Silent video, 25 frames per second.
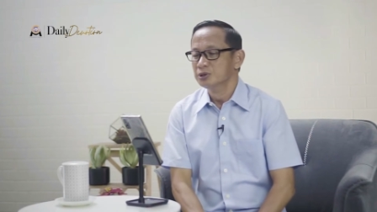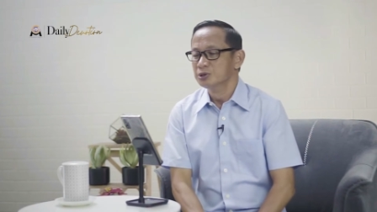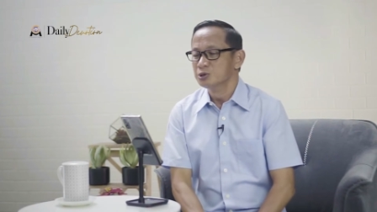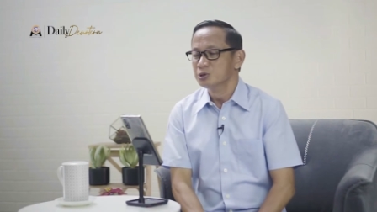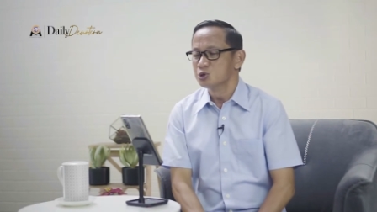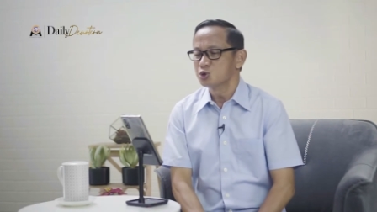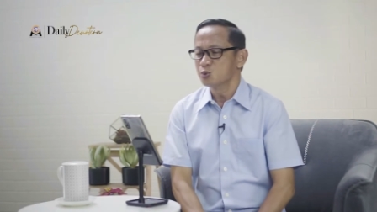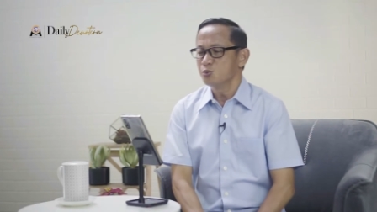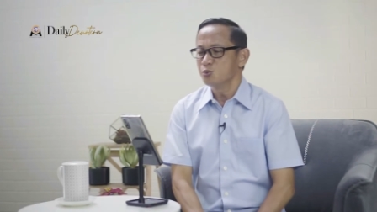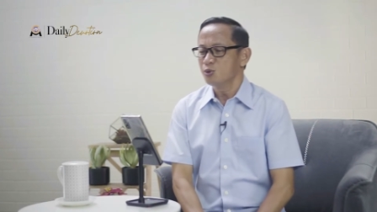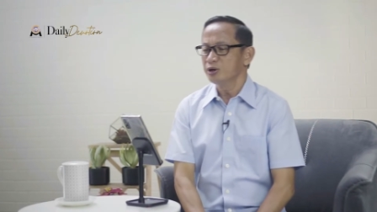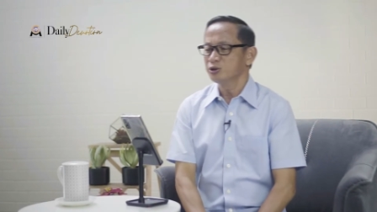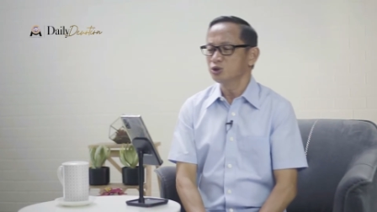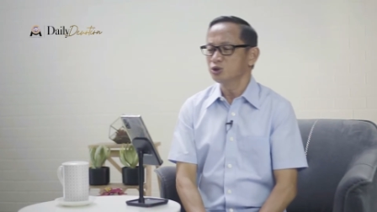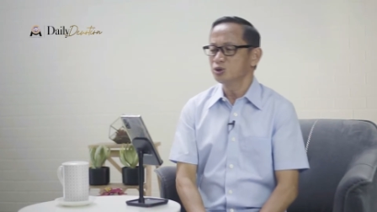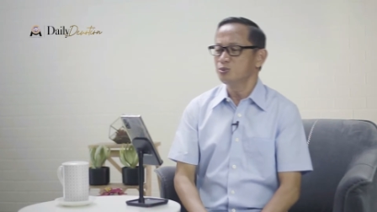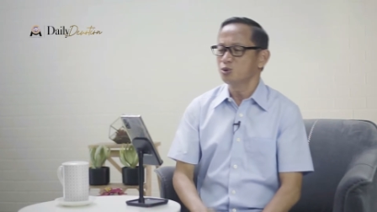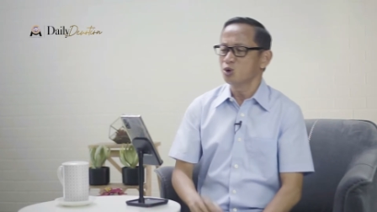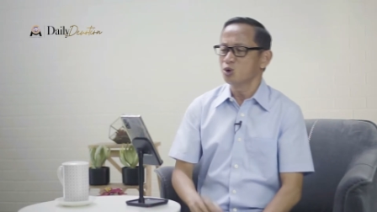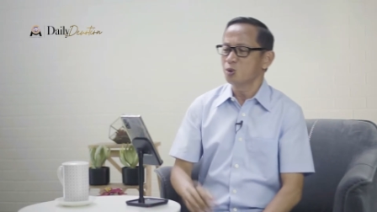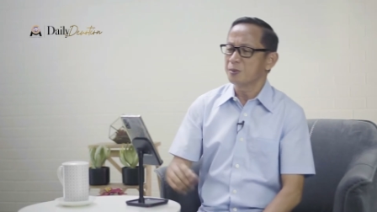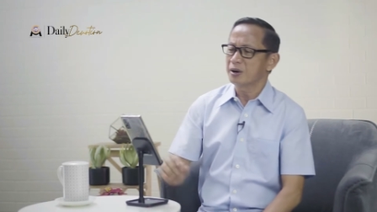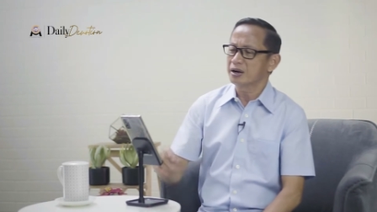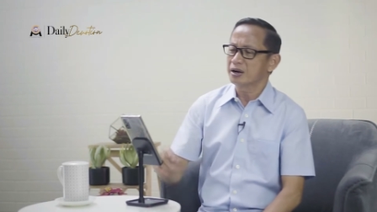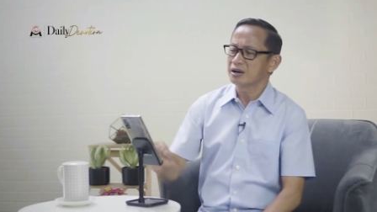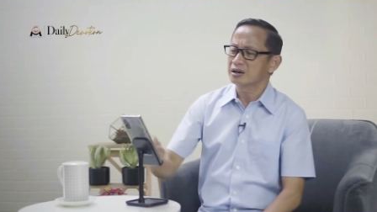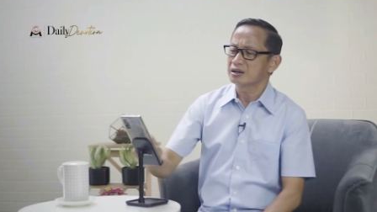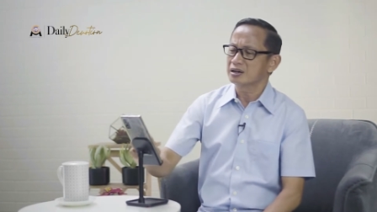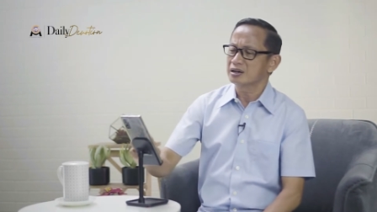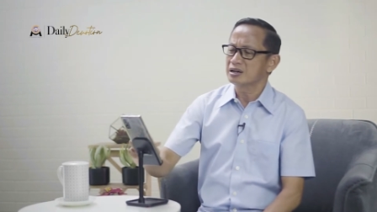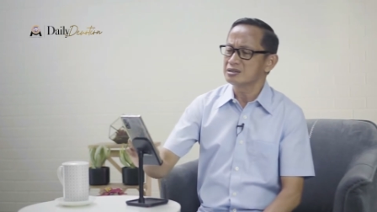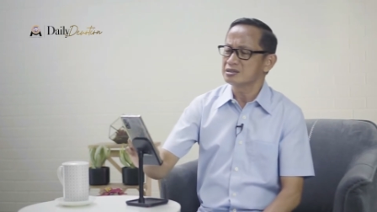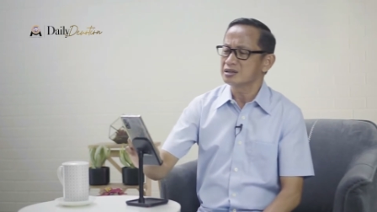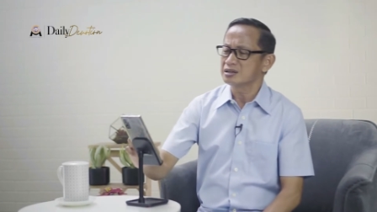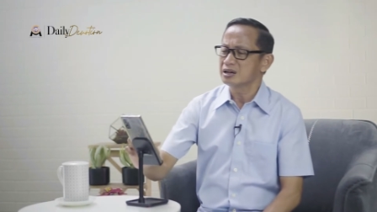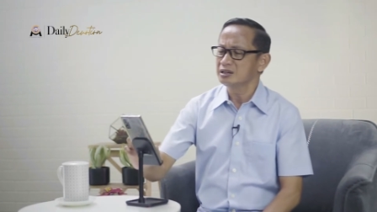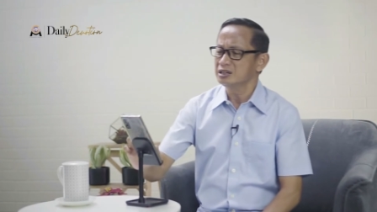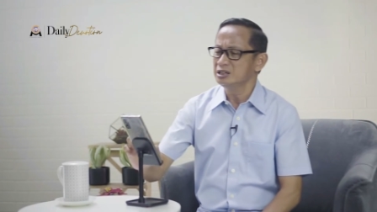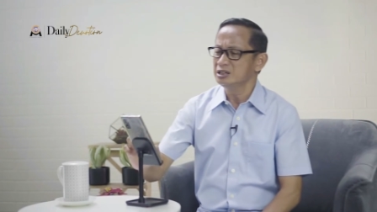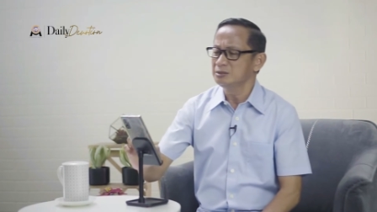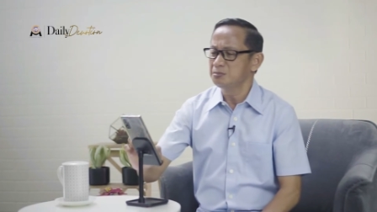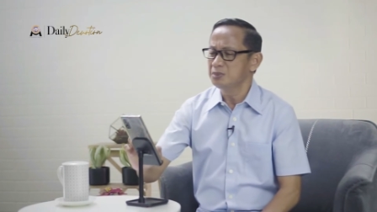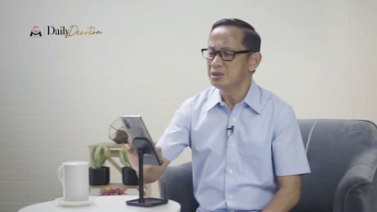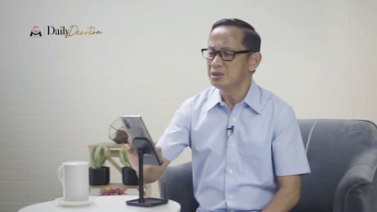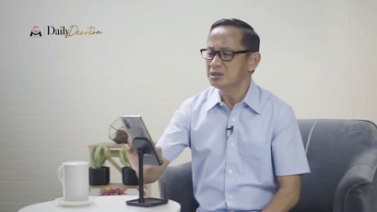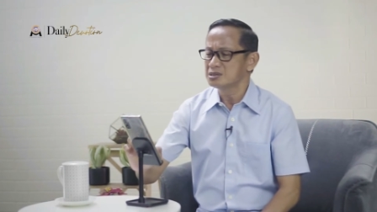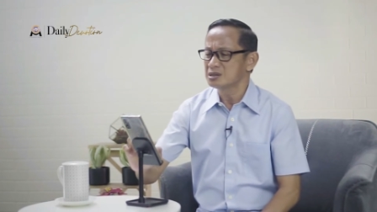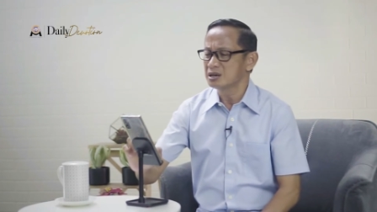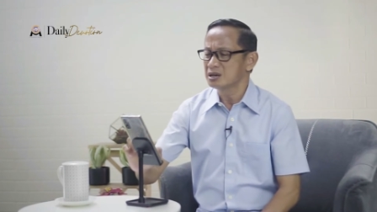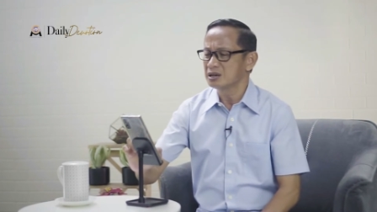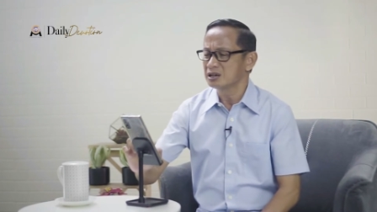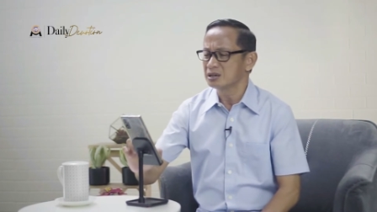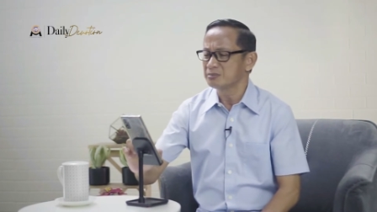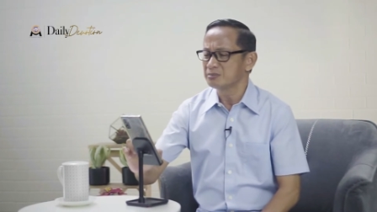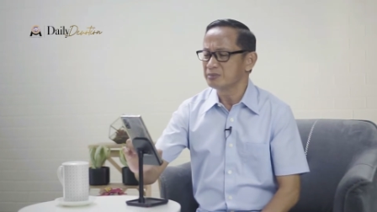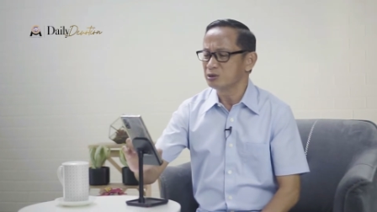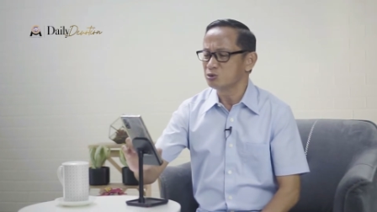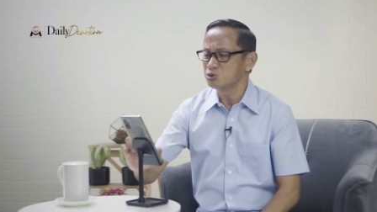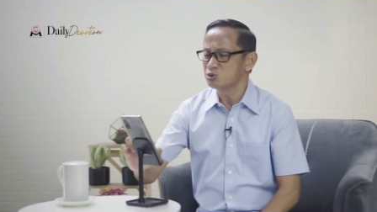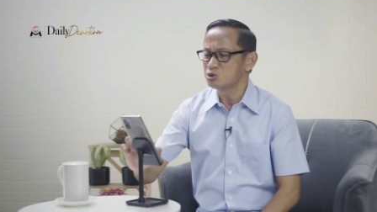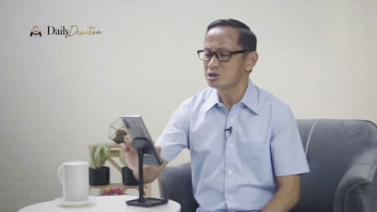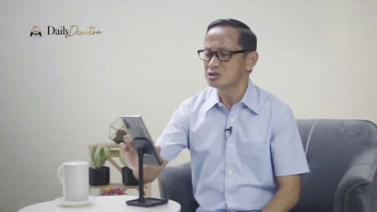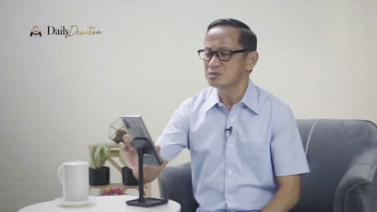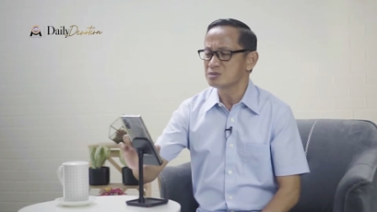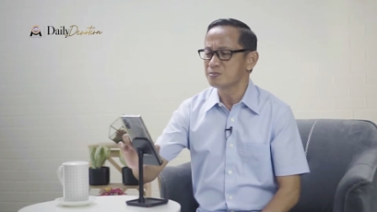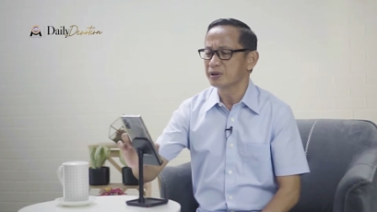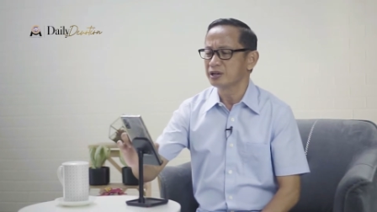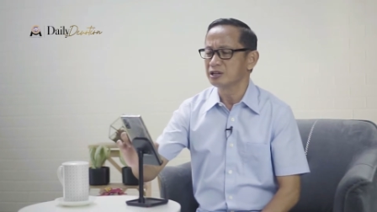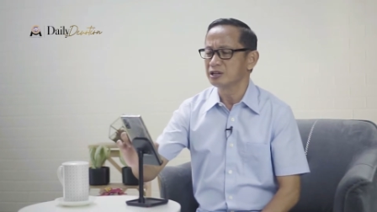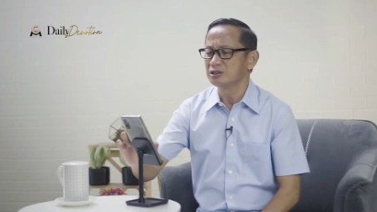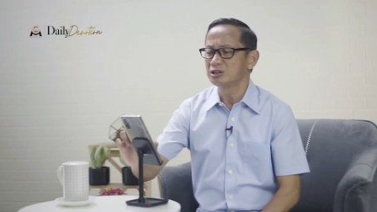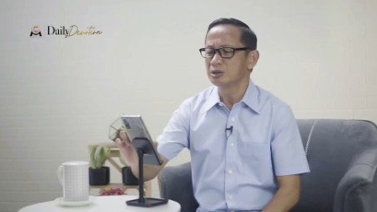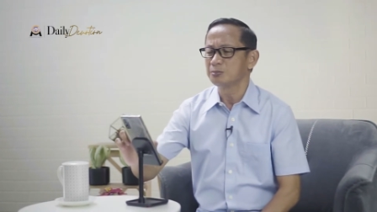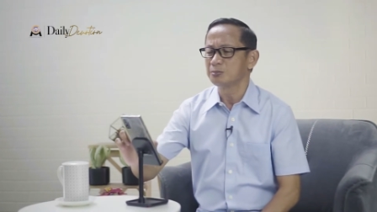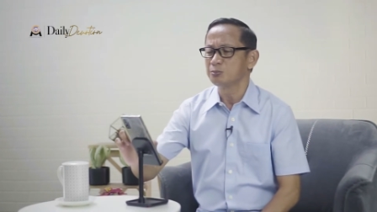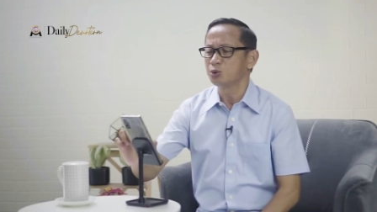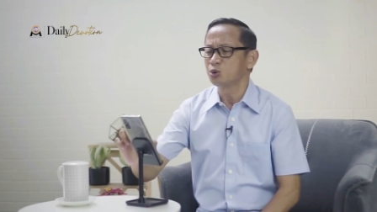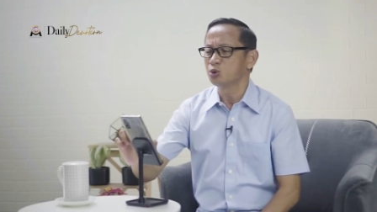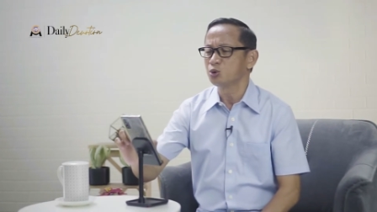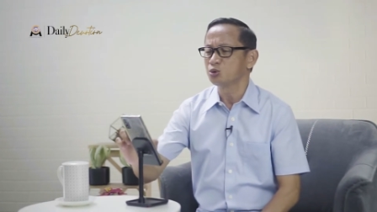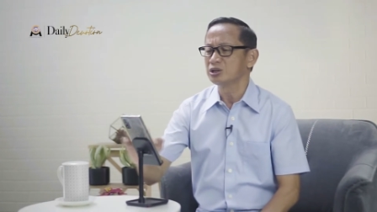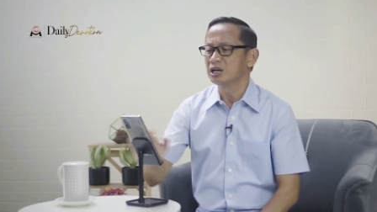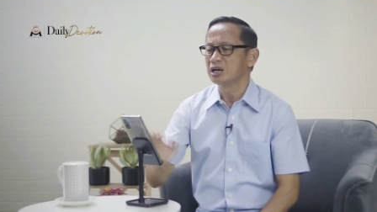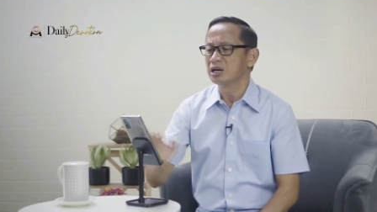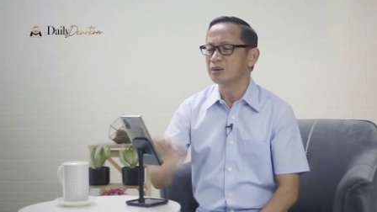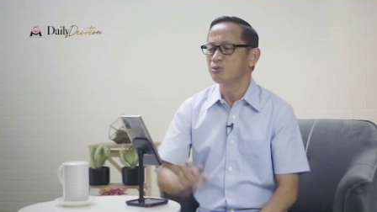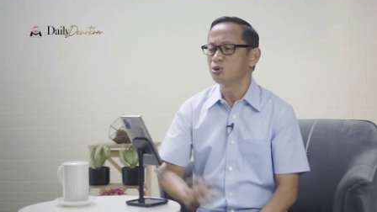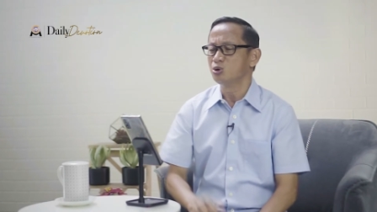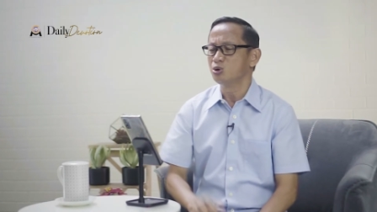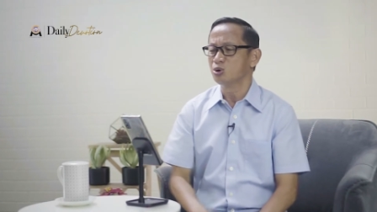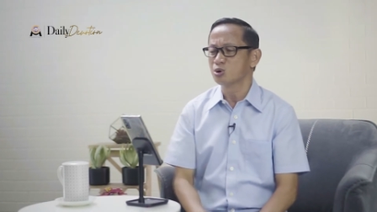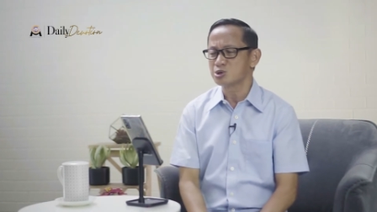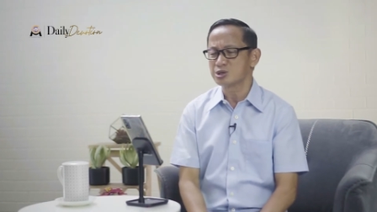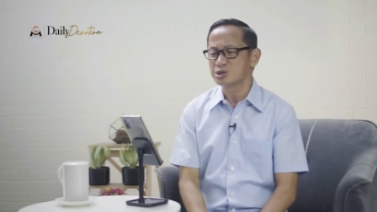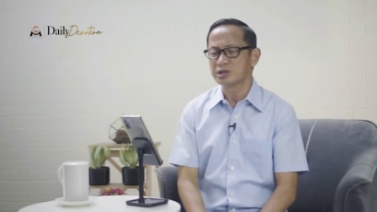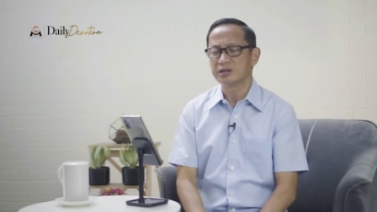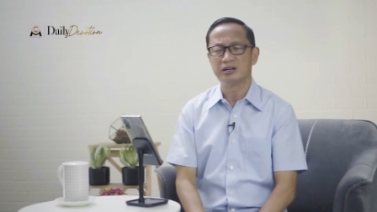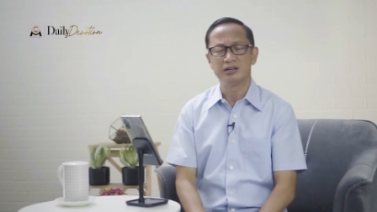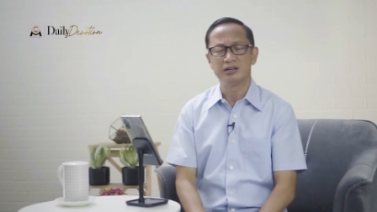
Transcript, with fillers: Semua itu merupakan rancangan iblis agar manusia semakin terpuruk dalam dosa